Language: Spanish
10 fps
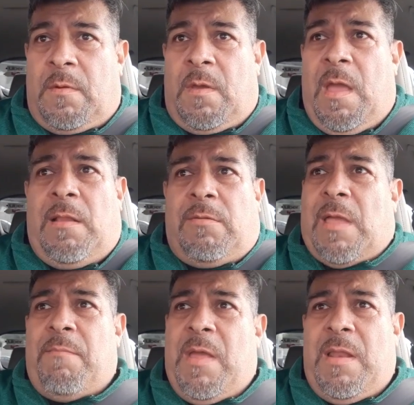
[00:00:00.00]
Él
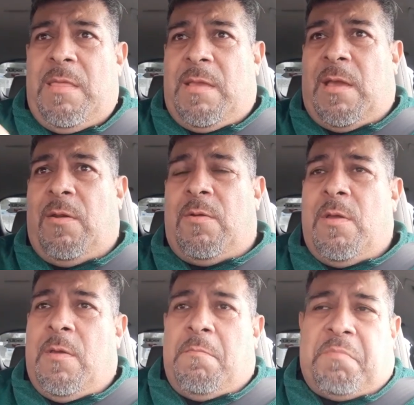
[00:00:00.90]
también le dijeron,
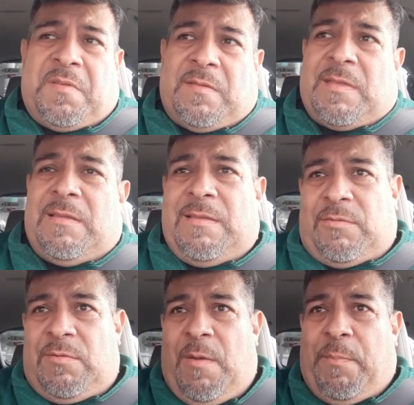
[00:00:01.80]
pues estás
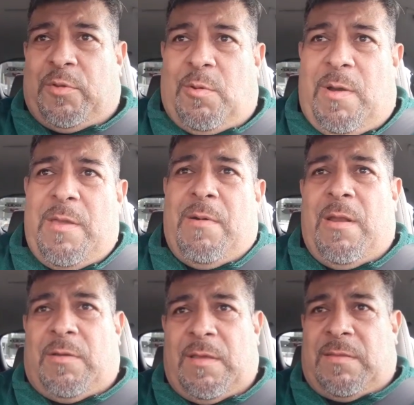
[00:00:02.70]
lesionado, pero te voy a llevar
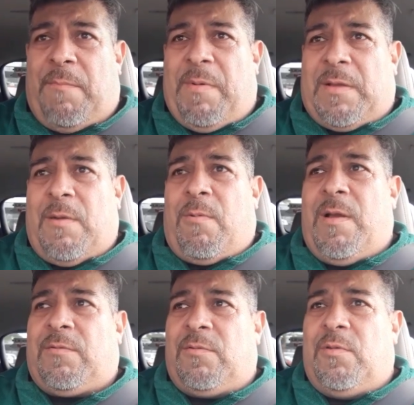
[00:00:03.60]
aunque sea para que
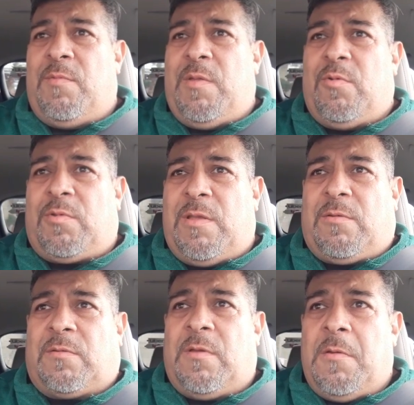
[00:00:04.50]
juegues unos
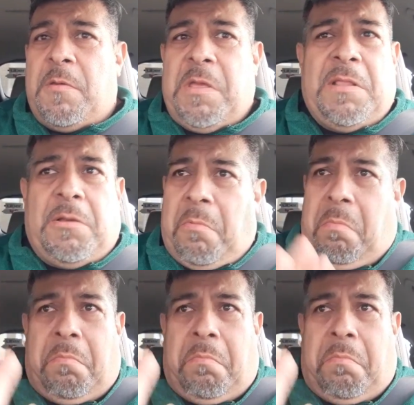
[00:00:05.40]
minutitos. Y él dijo,